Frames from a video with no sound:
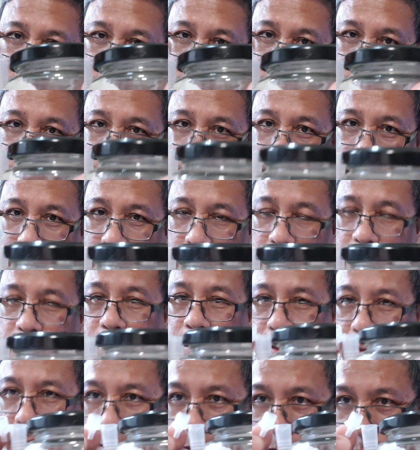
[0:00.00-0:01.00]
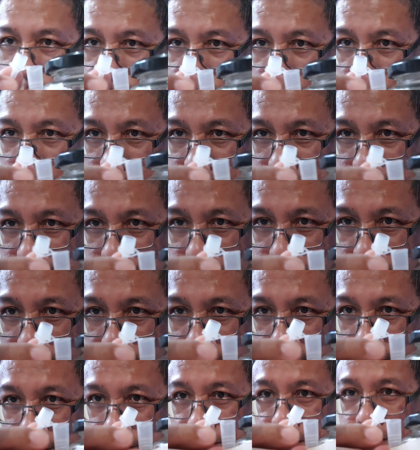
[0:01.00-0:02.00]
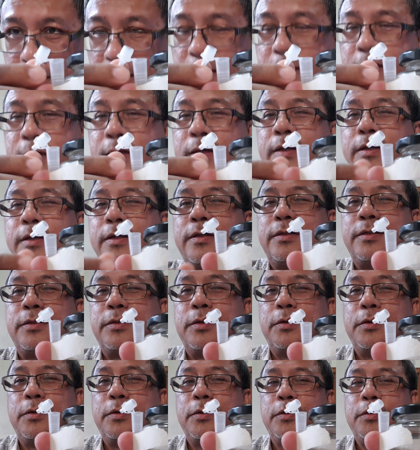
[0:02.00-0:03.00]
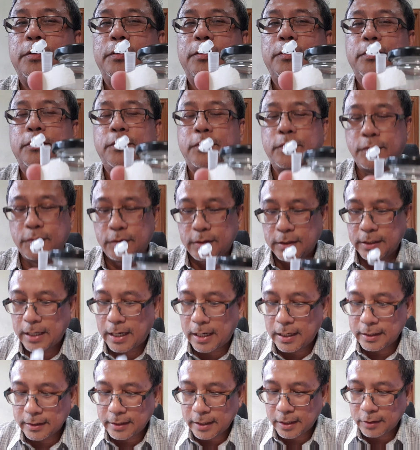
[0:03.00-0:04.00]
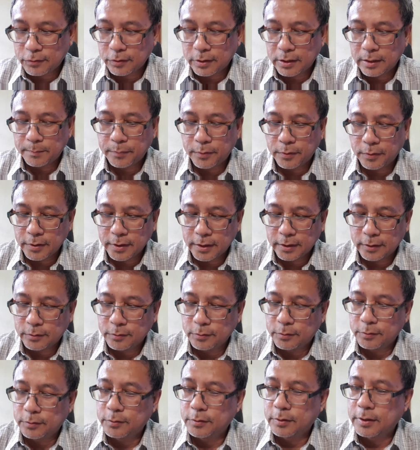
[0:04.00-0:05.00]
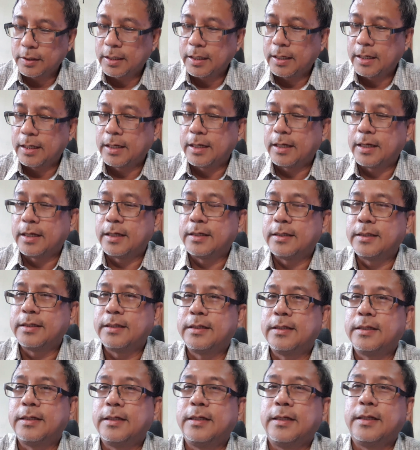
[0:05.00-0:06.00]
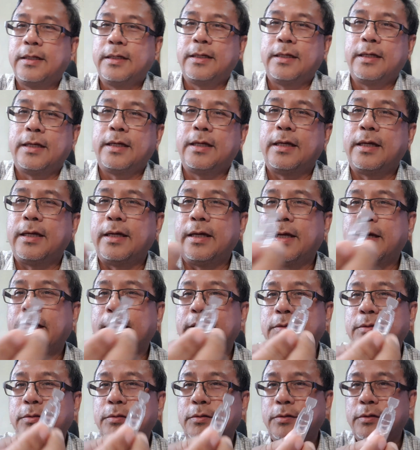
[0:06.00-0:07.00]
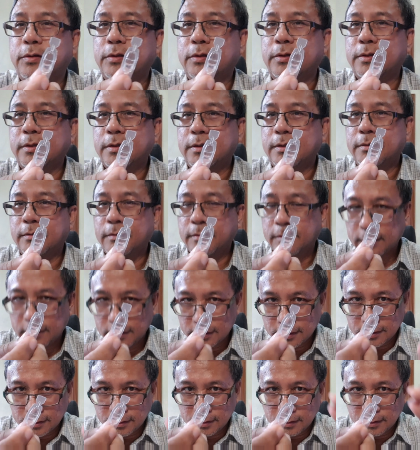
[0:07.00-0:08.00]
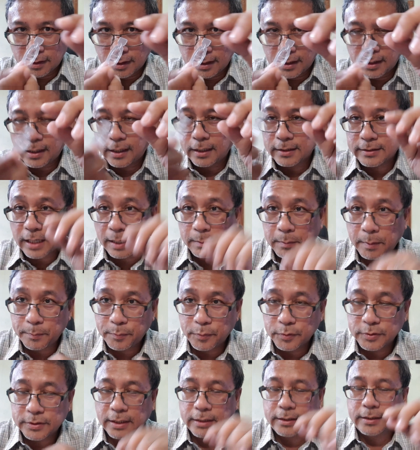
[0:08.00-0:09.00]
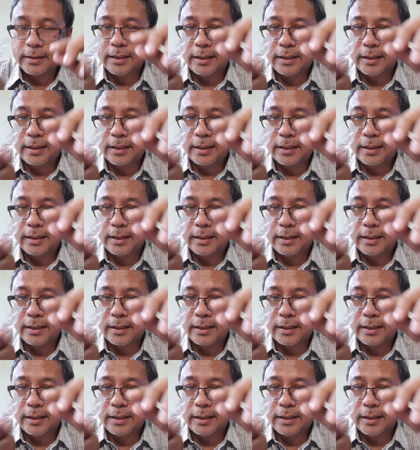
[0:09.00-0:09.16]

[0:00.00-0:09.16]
go. Yan, bukas na po. So, ilalagay ko na po itong uh, ah, itong uh, ah, kasama po sa